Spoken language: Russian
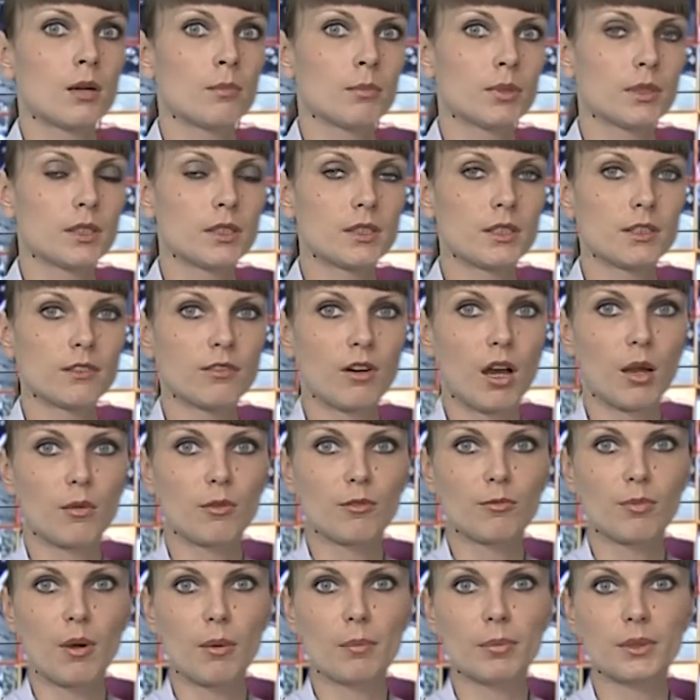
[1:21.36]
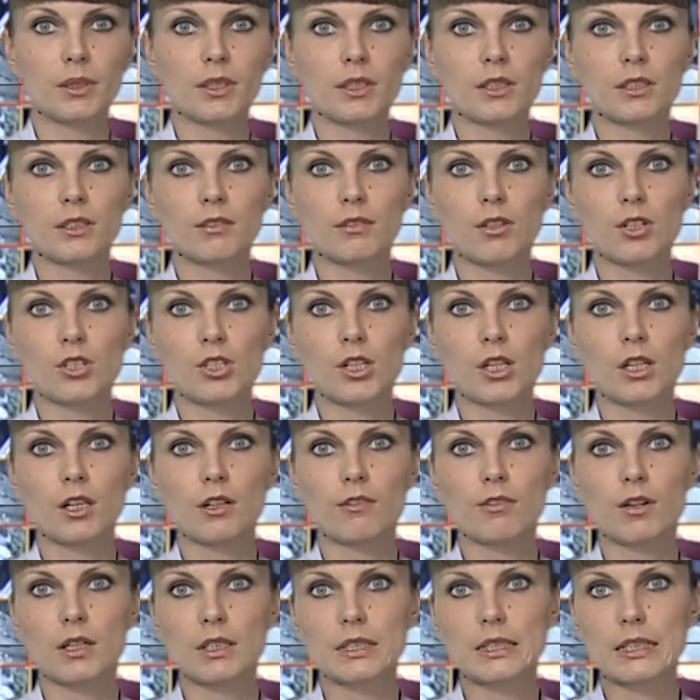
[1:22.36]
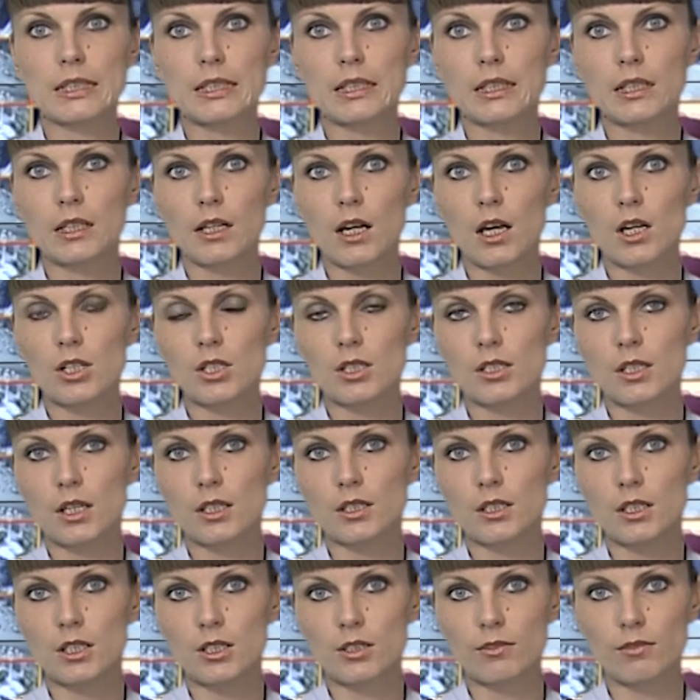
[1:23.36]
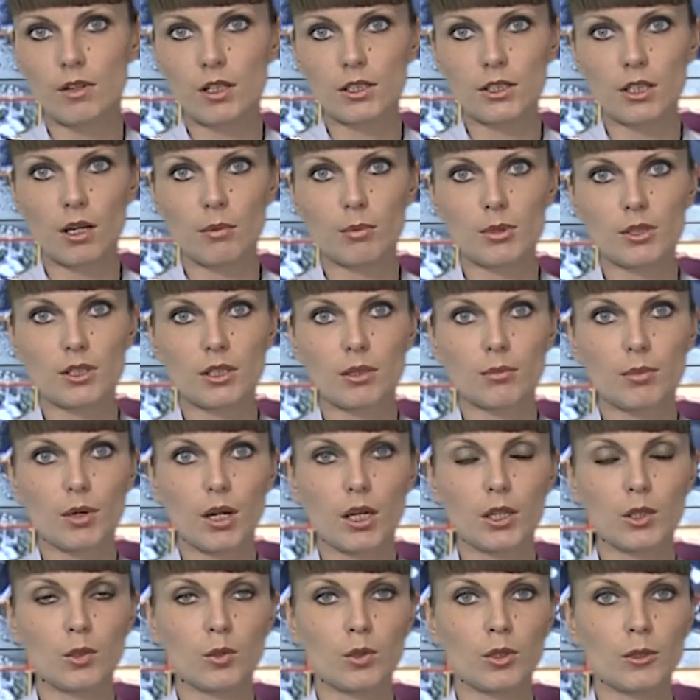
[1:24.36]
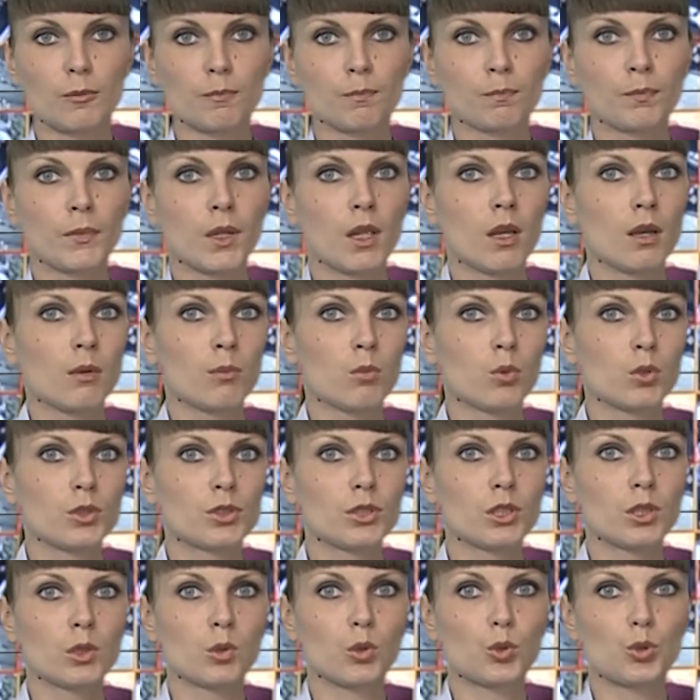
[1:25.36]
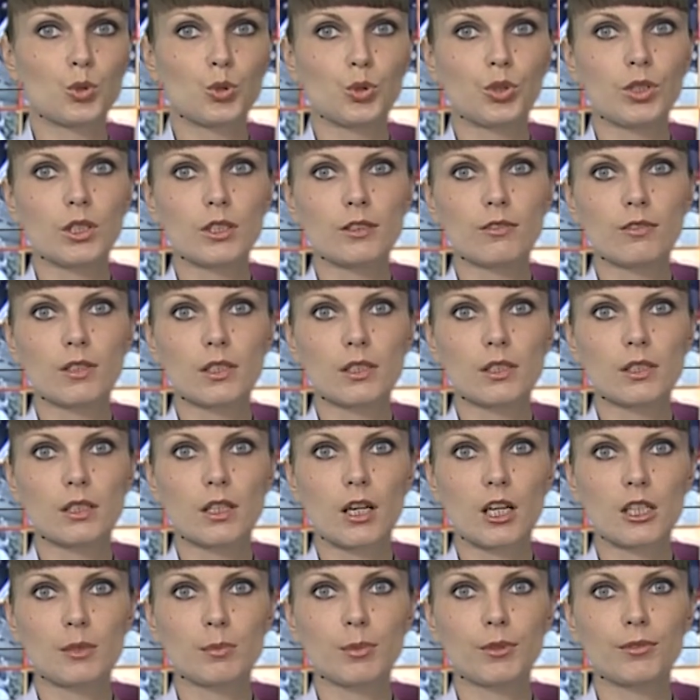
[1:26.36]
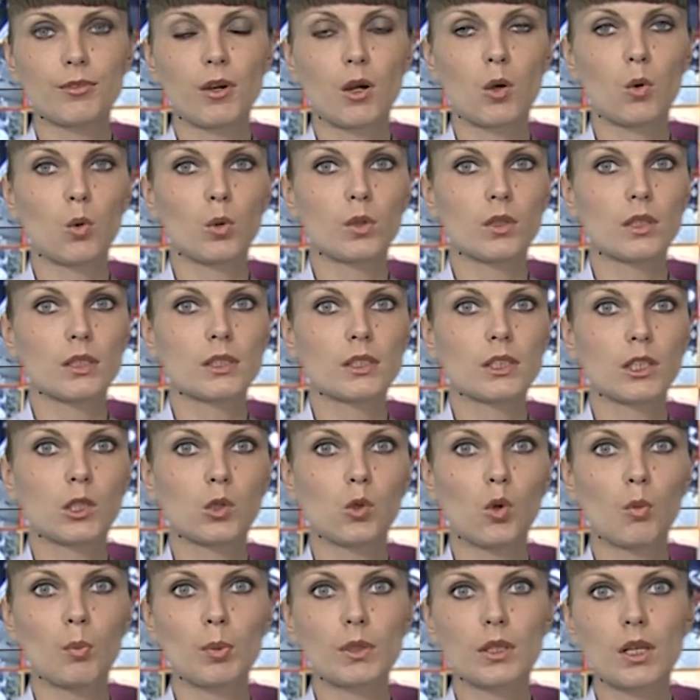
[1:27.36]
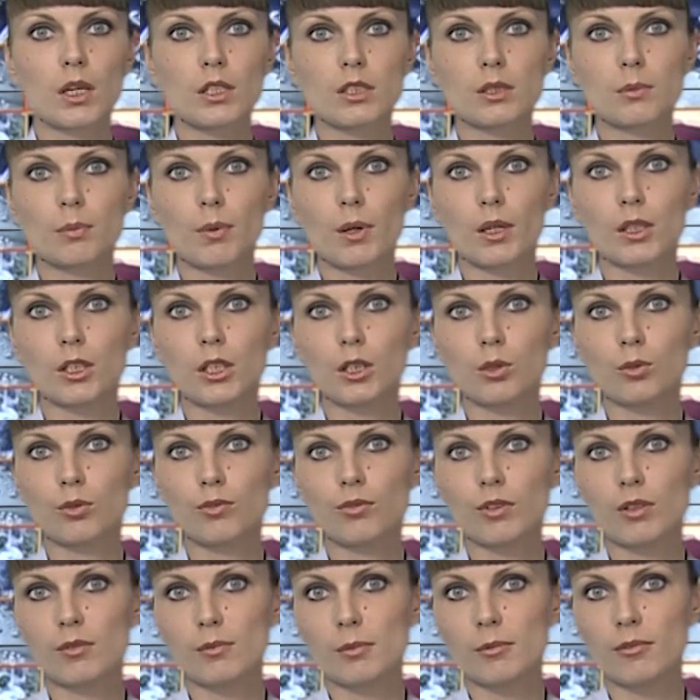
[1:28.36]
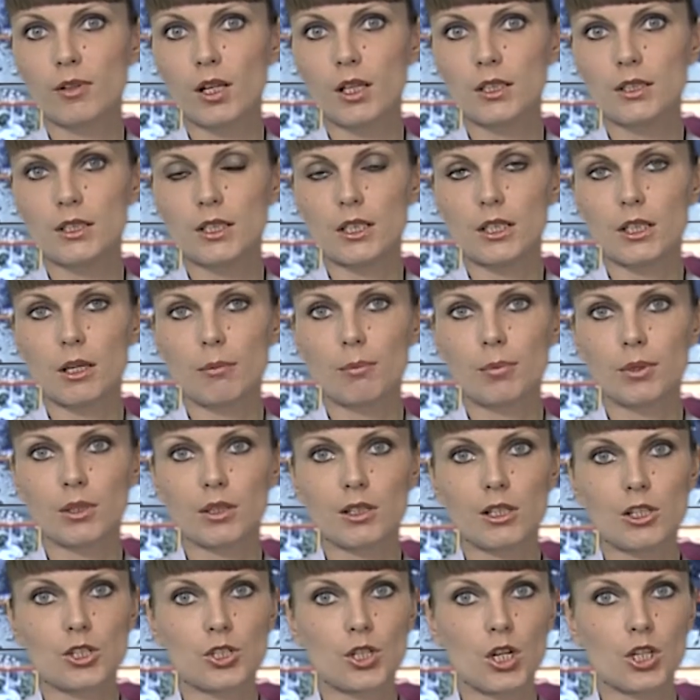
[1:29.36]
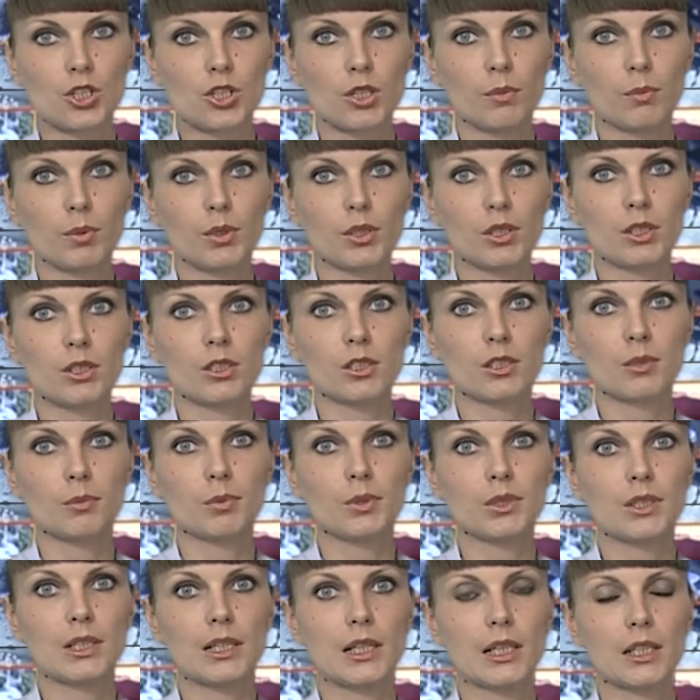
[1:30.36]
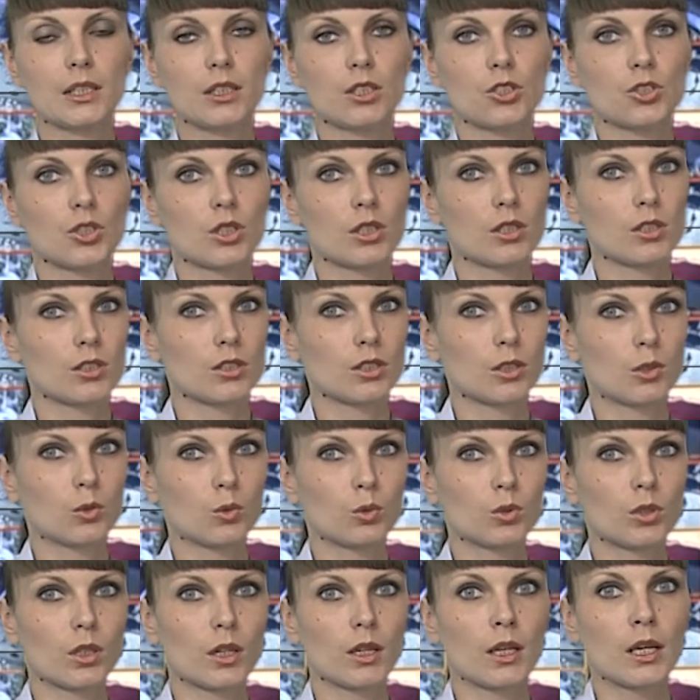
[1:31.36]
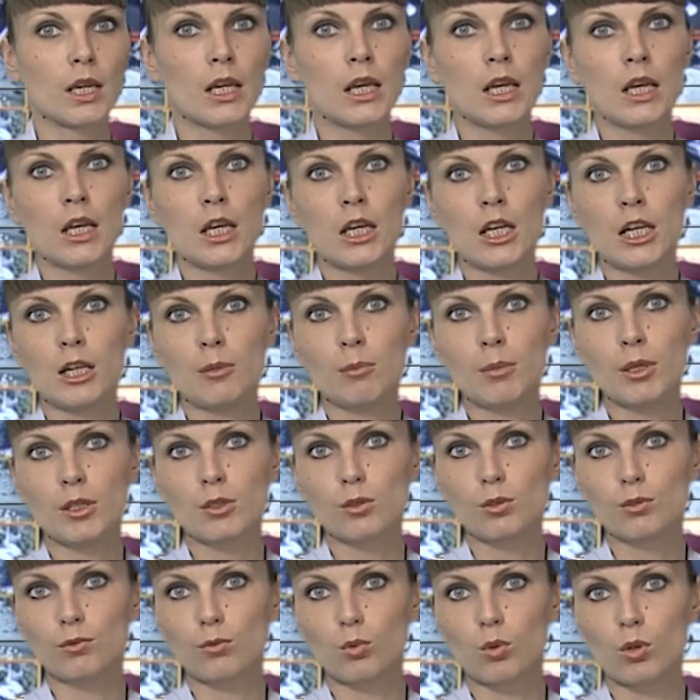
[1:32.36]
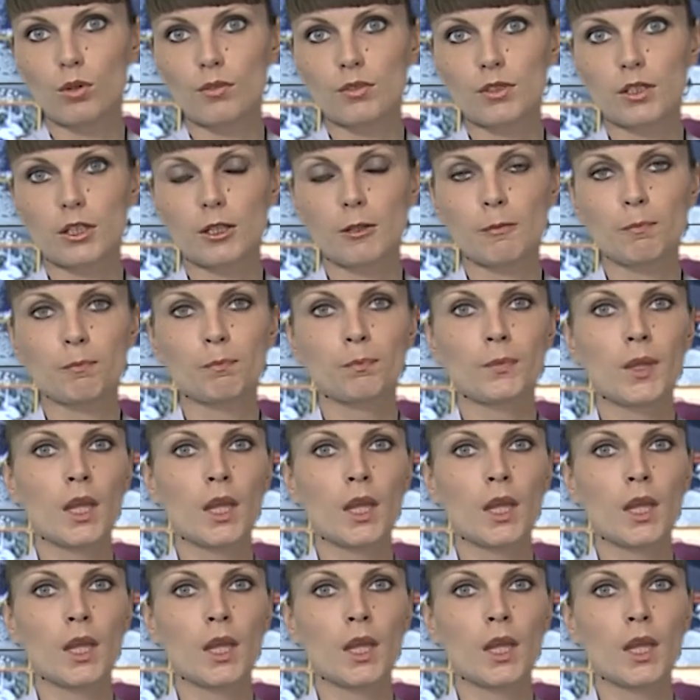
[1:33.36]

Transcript: Подозреваемый в попытке совершения квартирной кражи задержан в Октябрьском районе. Поздней ночью неизвестный, разбив оконное стекло, пытался проникнуть в домовладение, принадлежащее 55-летней жительнице хутора Эльмень Суворовский.